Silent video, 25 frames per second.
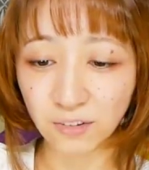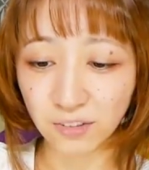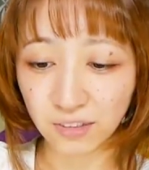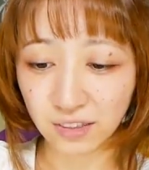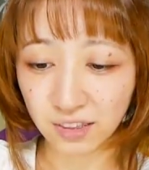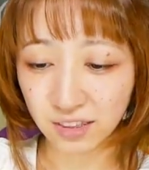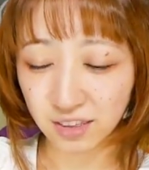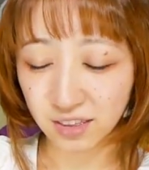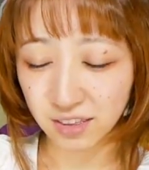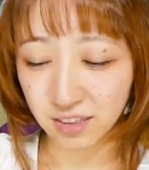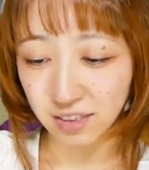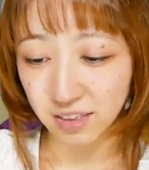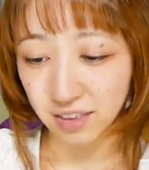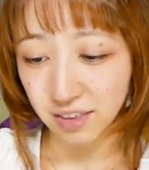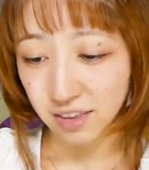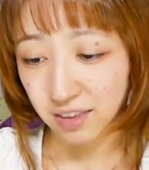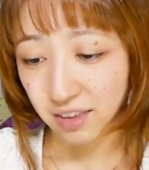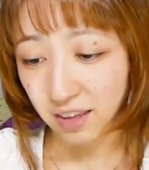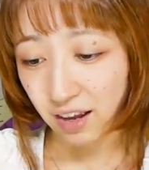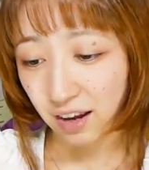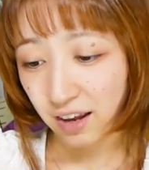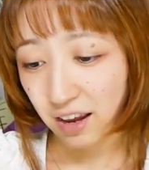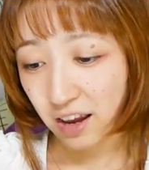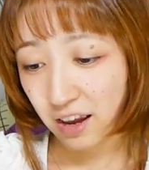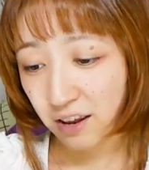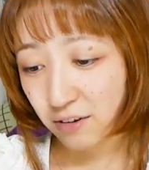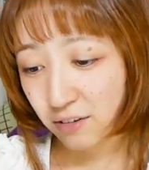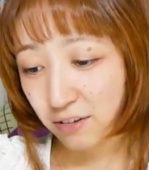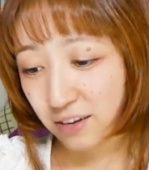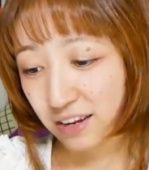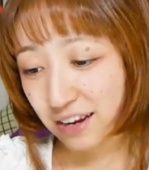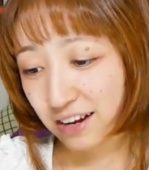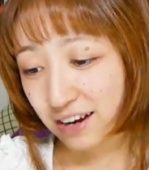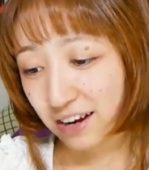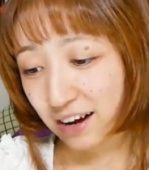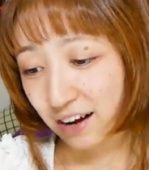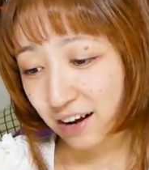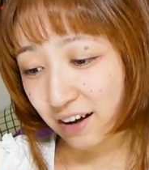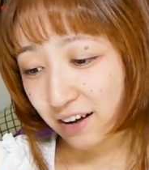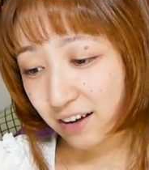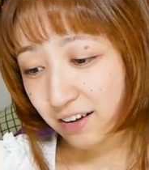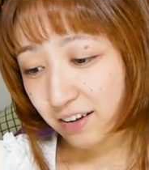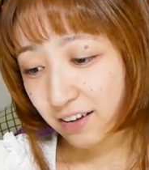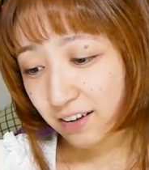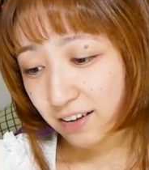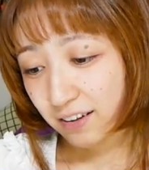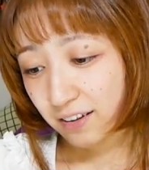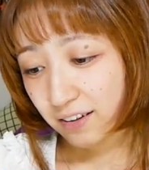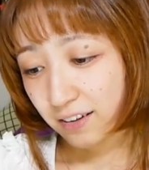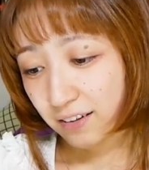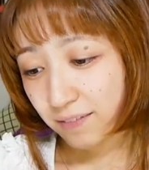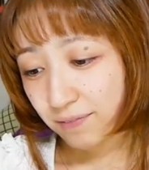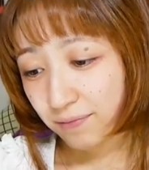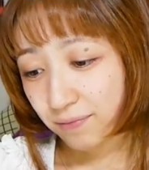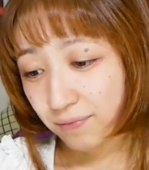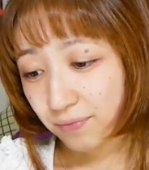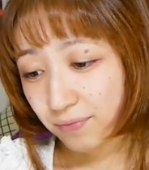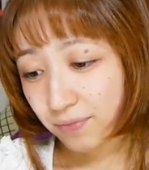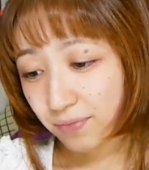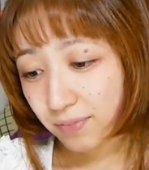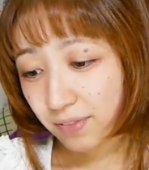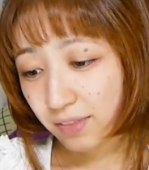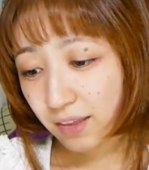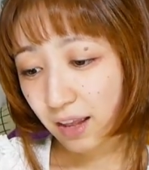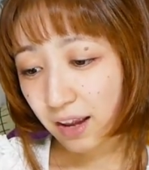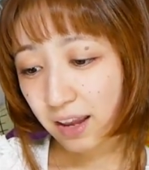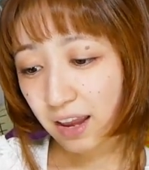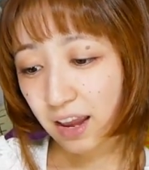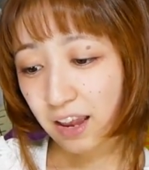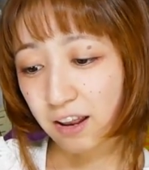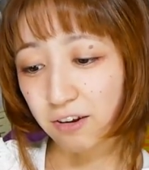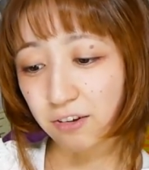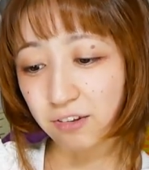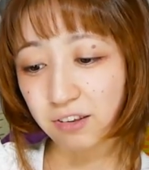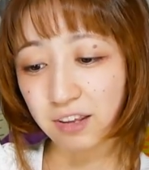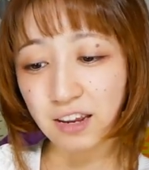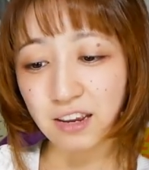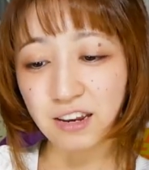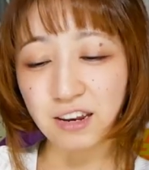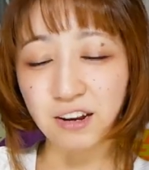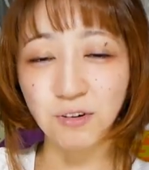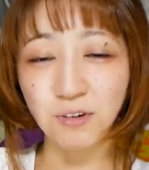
の竹井の T か竹井の T